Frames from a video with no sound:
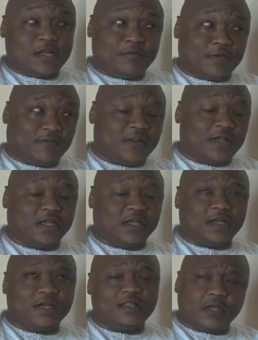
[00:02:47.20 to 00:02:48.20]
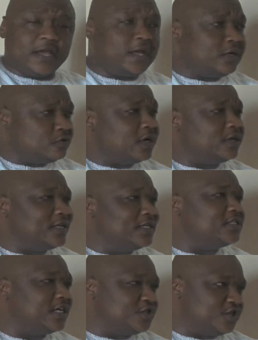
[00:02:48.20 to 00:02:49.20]
كبير في الحقيقه الحياه تعني
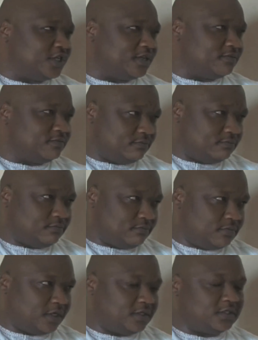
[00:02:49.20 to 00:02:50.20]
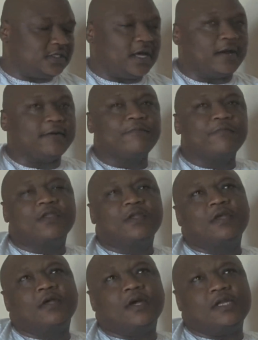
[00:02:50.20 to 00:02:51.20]
الانتاجيه باختصار
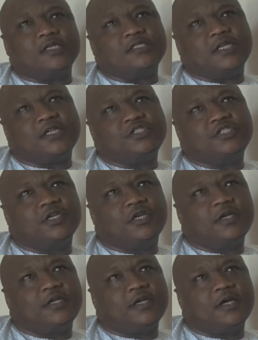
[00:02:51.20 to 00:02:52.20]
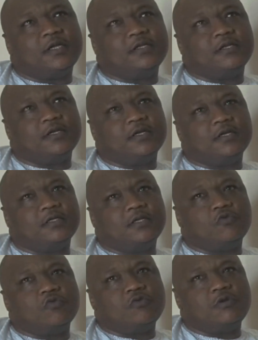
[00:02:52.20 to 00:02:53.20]
الانتاجيه هي ان
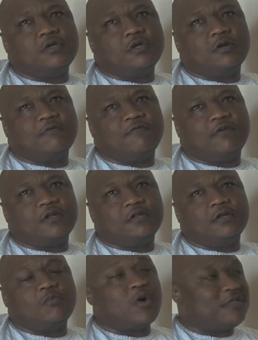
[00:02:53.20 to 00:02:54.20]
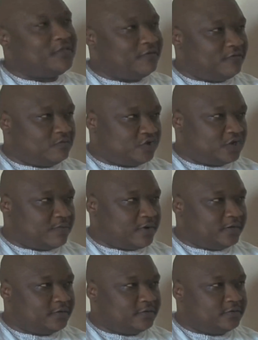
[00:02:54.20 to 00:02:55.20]
تكون فرد مؤثر في المجتمع
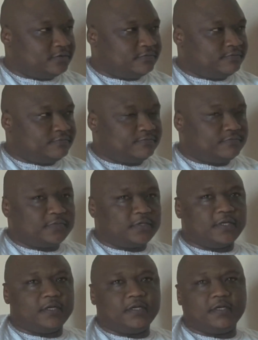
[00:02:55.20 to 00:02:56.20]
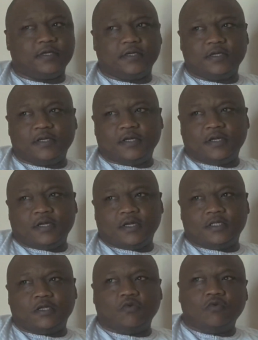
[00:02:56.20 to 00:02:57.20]
آه،
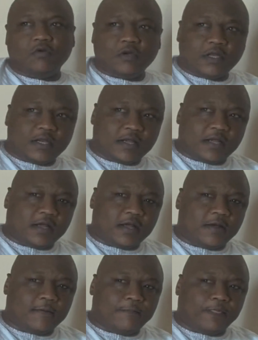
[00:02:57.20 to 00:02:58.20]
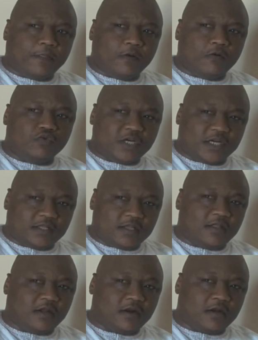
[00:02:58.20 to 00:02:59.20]
ان تكون لك وجهه
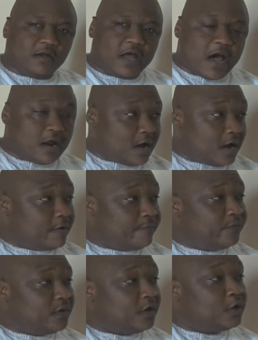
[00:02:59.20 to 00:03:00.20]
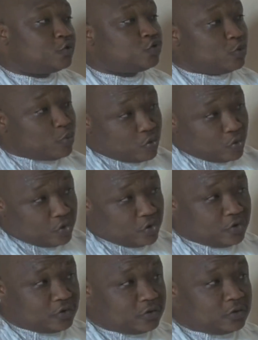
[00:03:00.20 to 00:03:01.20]
نظر اراء طموح
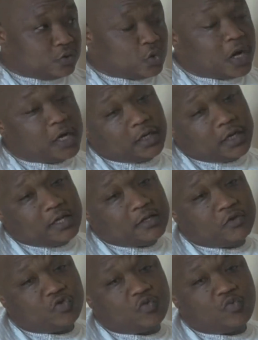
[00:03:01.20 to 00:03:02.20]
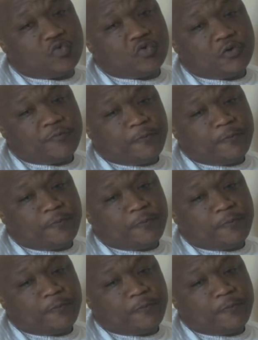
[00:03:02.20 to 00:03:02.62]
تحقق هذه الطموح